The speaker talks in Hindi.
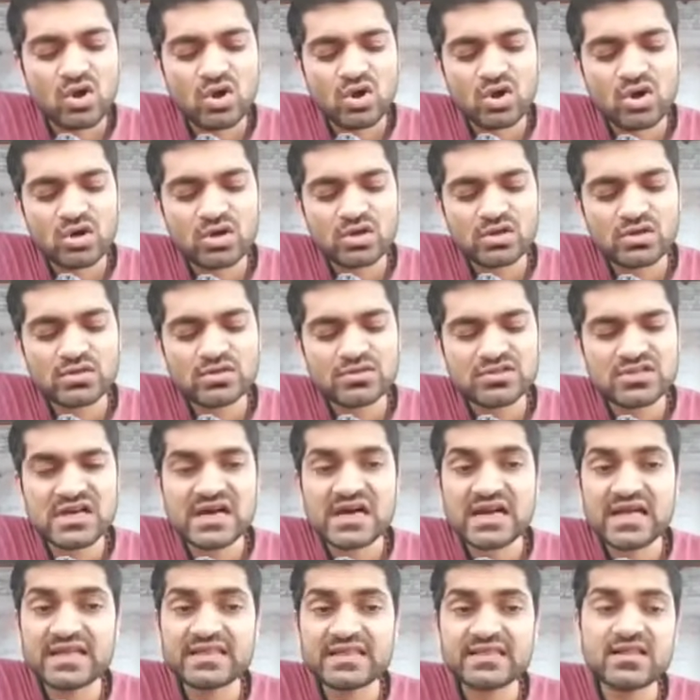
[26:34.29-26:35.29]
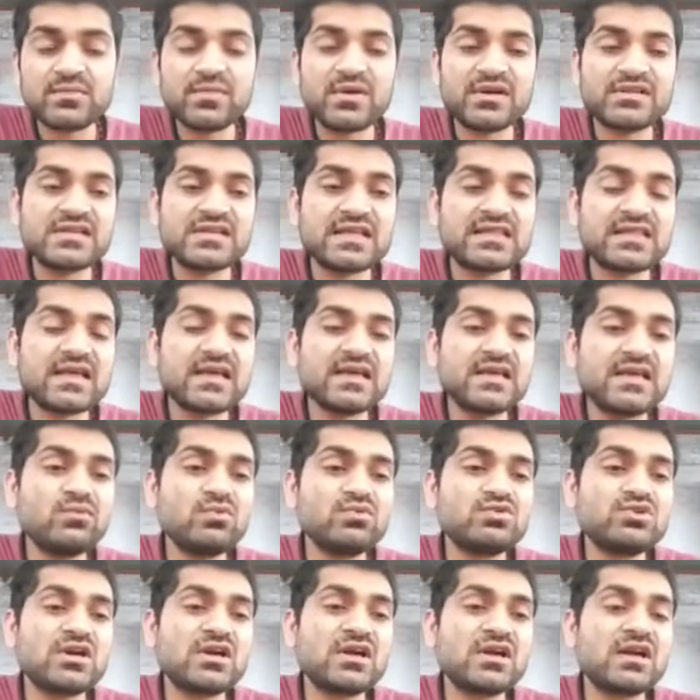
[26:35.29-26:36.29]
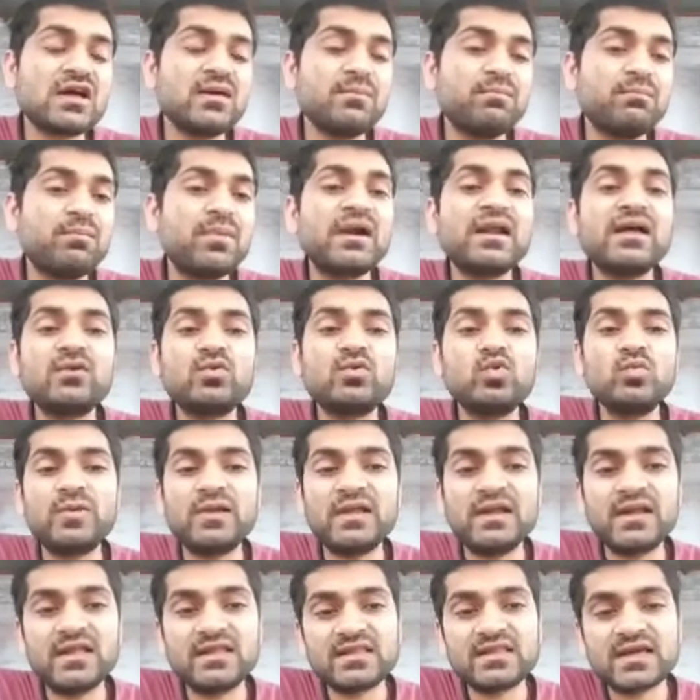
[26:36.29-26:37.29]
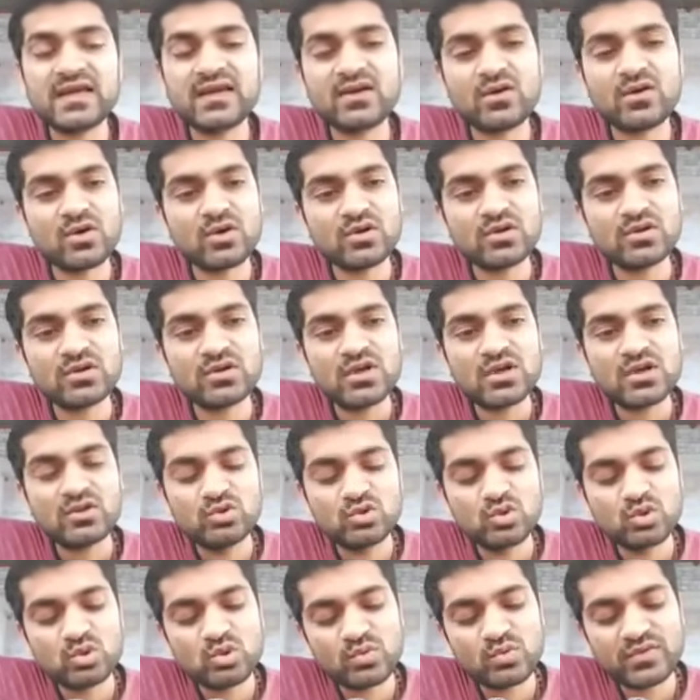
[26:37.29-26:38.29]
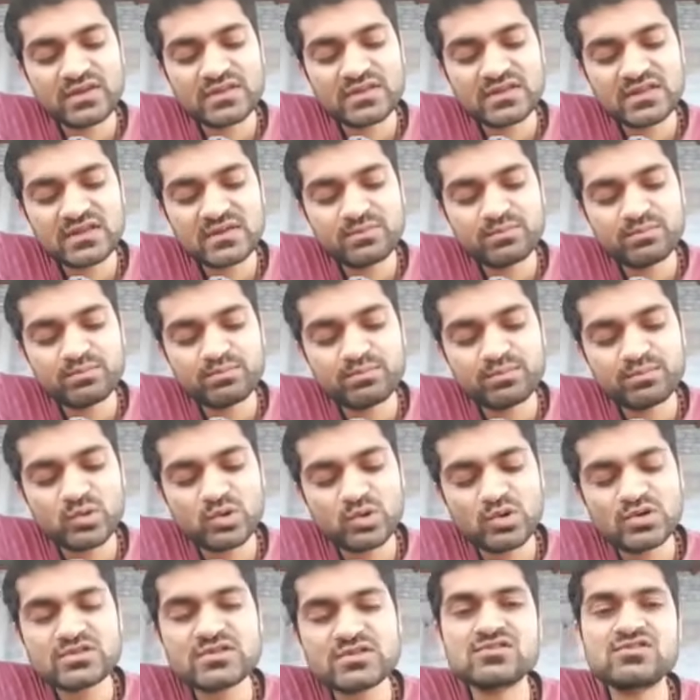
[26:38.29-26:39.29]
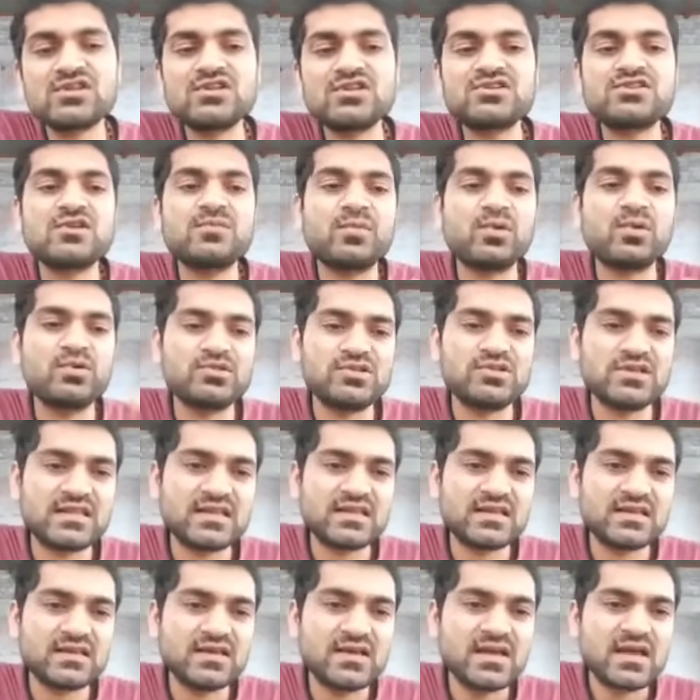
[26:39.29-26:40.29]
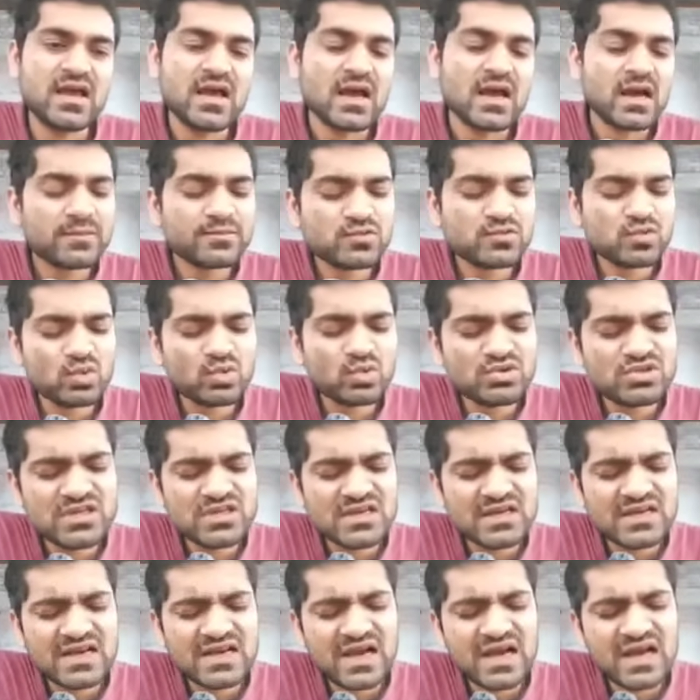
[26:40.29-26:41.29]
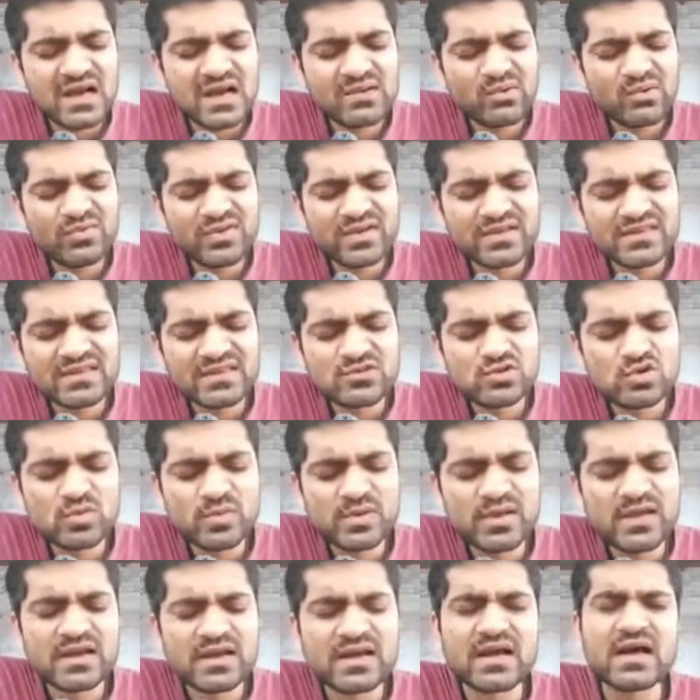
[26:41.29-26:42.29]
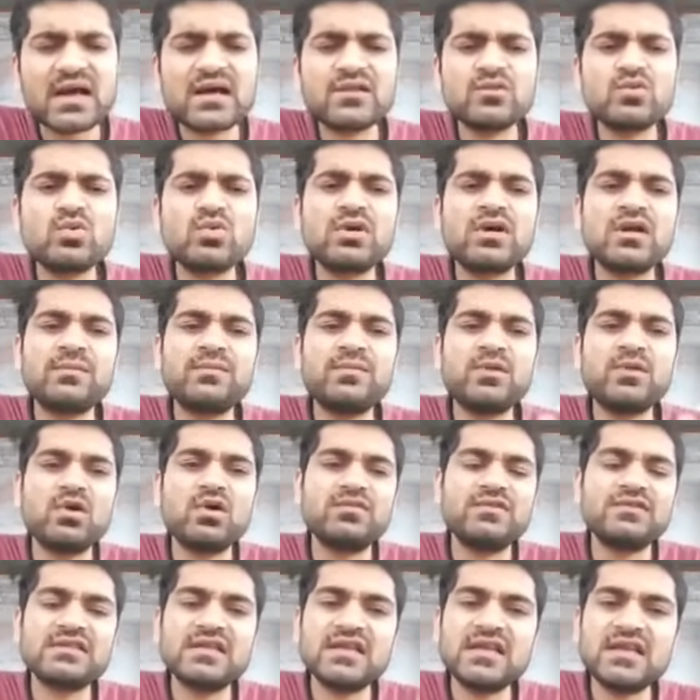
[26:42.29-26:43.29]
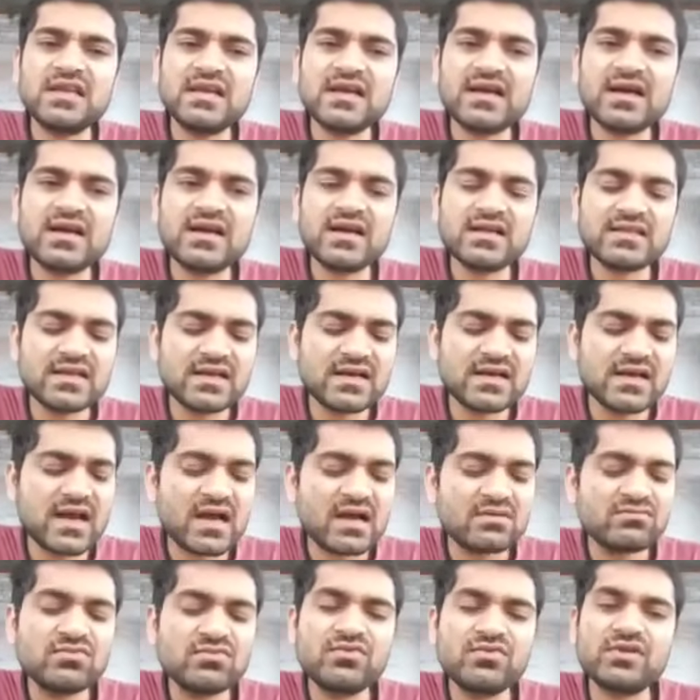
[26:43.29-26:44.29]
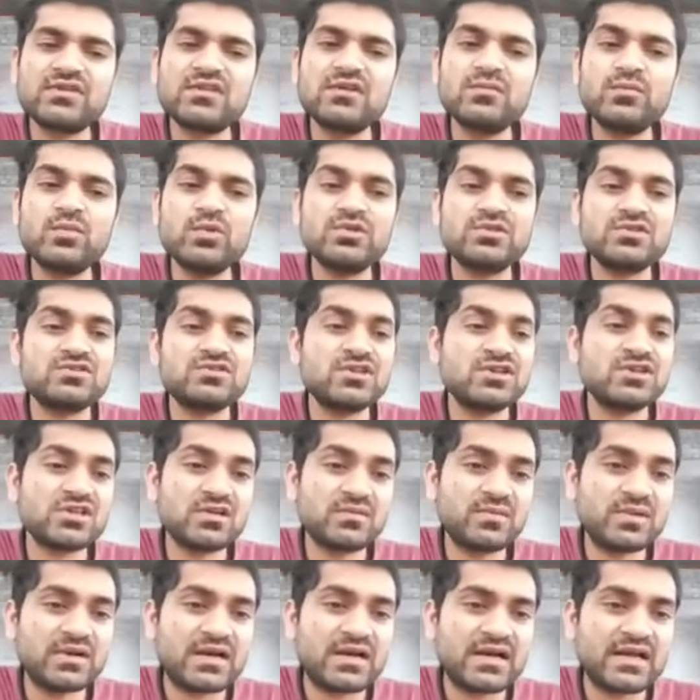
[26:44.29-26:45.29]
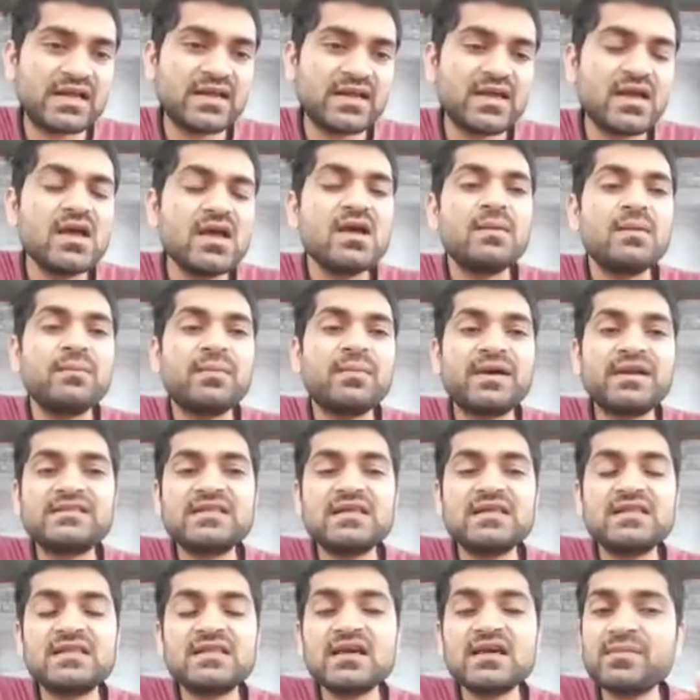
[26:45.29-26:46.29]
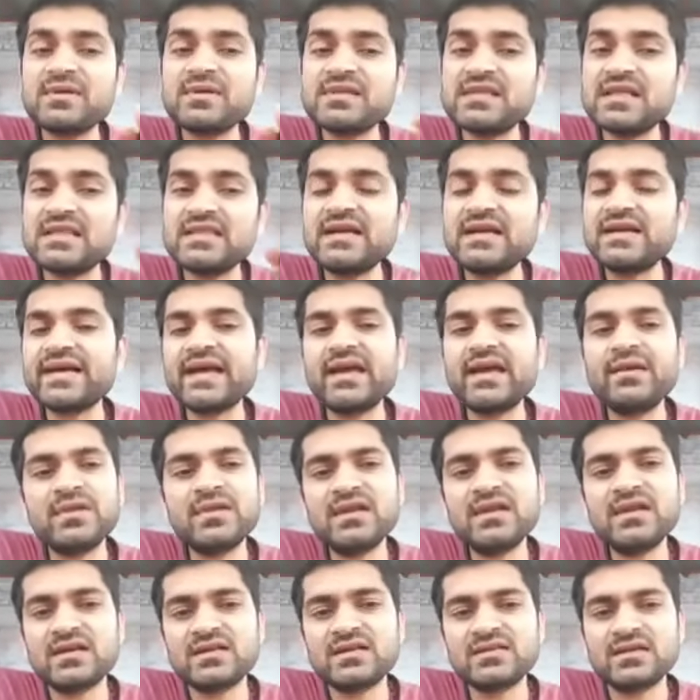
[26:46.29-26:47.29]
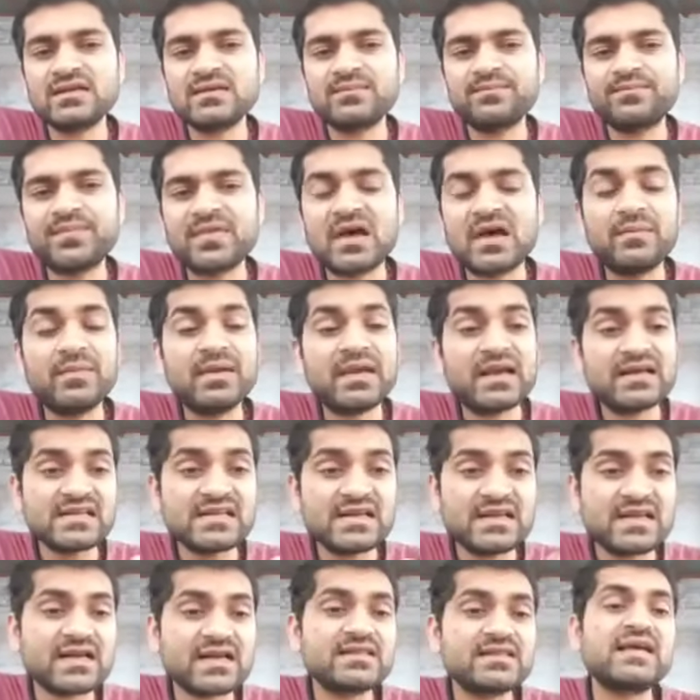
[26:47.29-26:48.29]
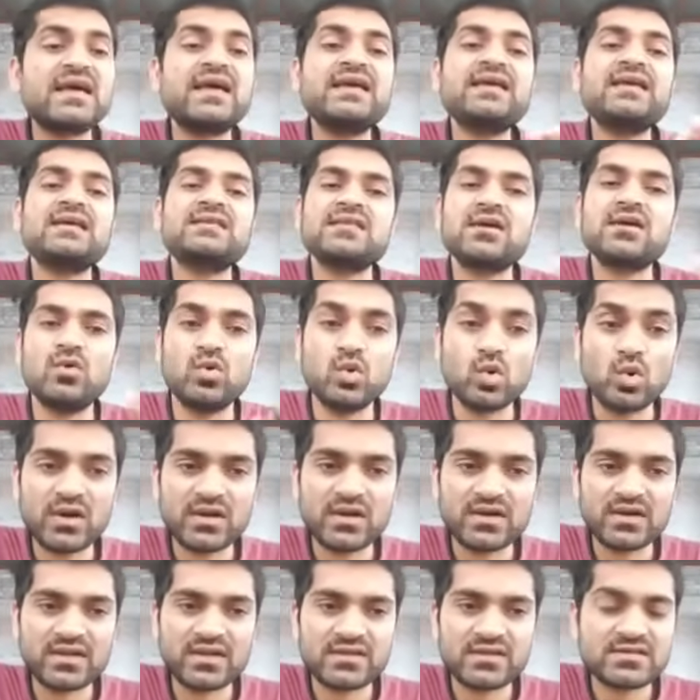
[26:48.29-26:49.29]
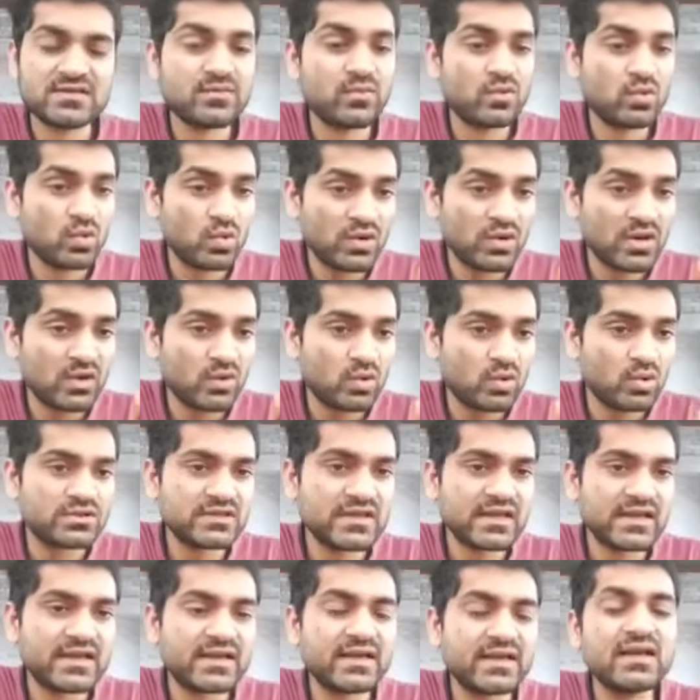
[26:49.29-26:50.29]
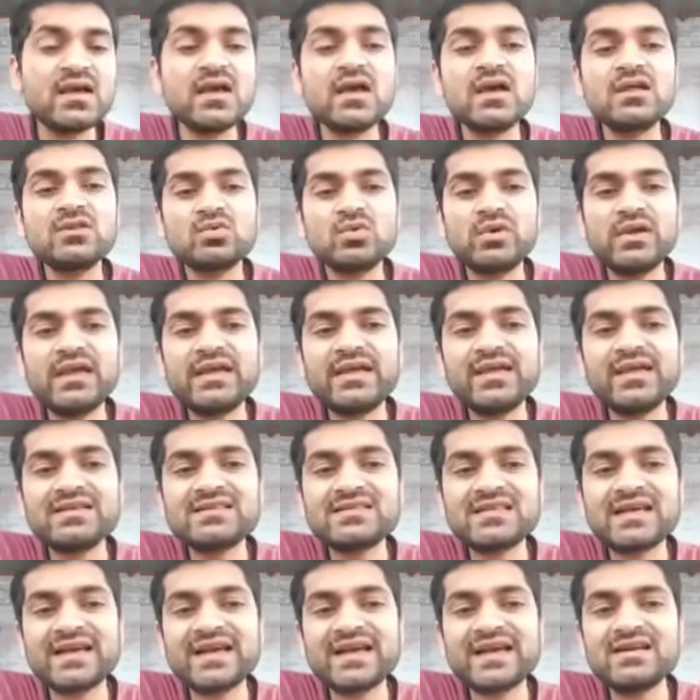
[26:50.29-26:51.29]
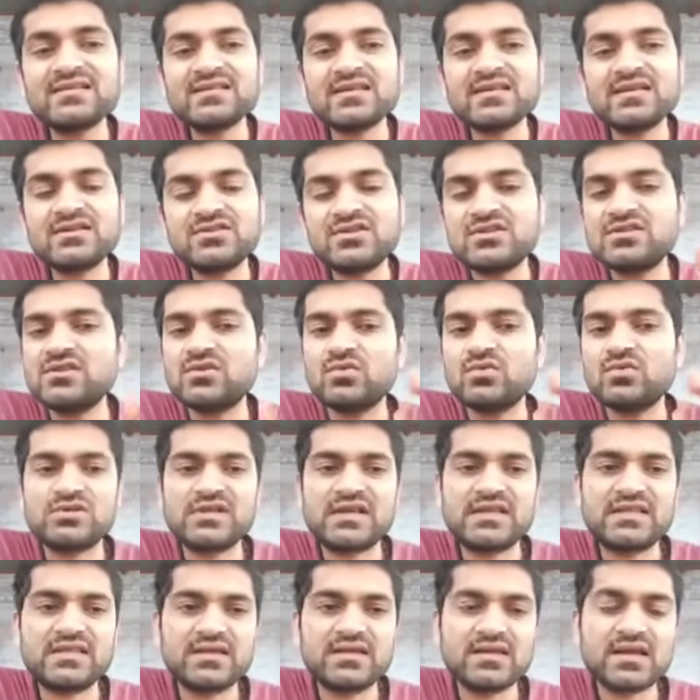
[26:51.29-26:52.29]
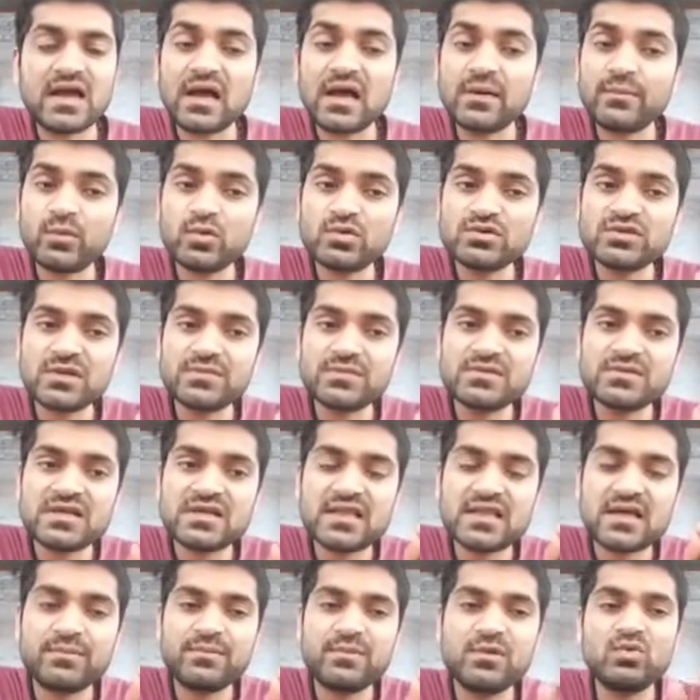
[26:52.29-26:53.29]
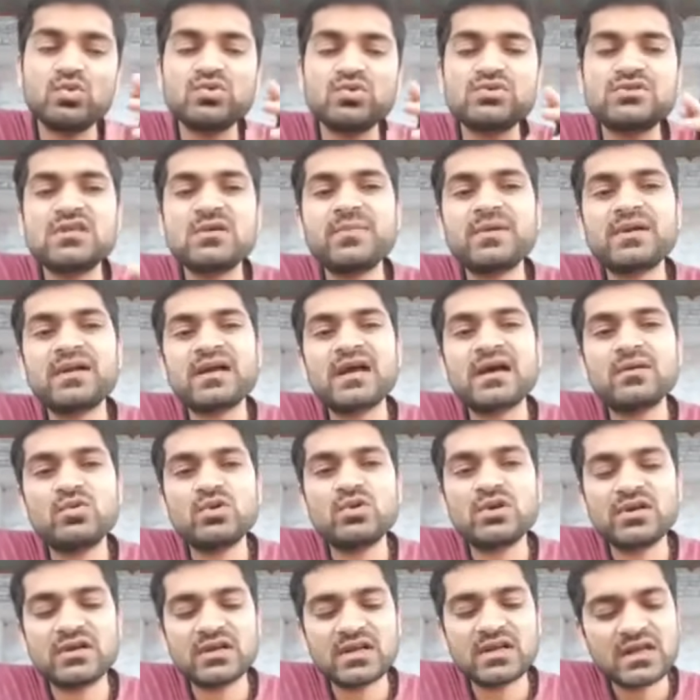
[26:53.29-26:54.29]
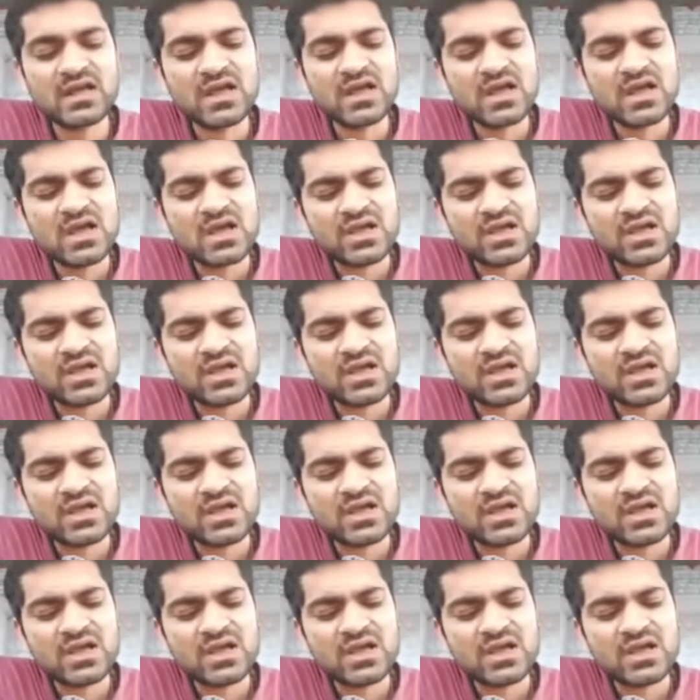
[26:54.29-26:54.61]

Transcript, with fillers: और झगड़ा इतना बढ़ जाता है कि वो झगड़ा बड़ा रूप ले लेता है और दोनों व्यक्ति पुलिस स्टेशन पहुंच जाते हैं अब सोचिए कहाँ वो व्यक्ति सुबह नहा धोकर अपने ऑफिस के लिए निकल रहा था कहाँ वो व्यक्ति पुलिस स्टेशन में खड़ा है परिस्थितियाँ बदलते टाइम नहीं लगता हमें ऐसा लगता है कि ऐसा होगा नहीं जब होना होता है तो एक एक सेकंड से चीज़ें हो जाती हैं आपको सबसे ज़्यादा अपने गुस्से पर काबू रखना है